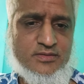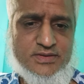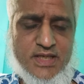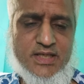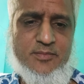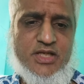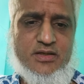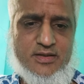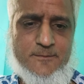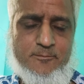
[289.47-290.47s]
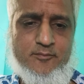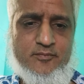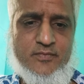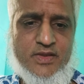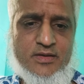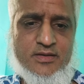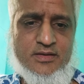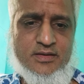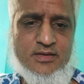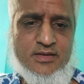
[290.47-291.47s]
चाइना में कर रहे हैं
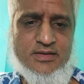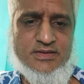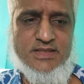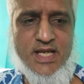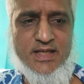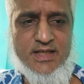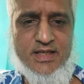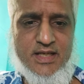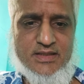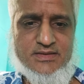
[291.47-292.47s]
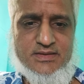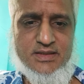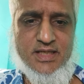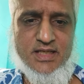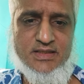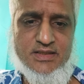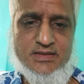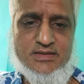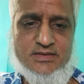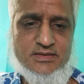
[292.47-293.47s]
चाइना हैज़ द
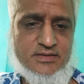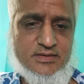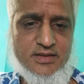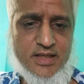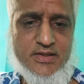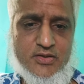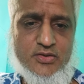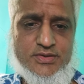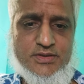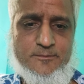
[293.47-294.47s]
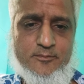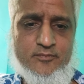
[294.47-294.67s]
हाइएस्ट टेक्नोलॉजी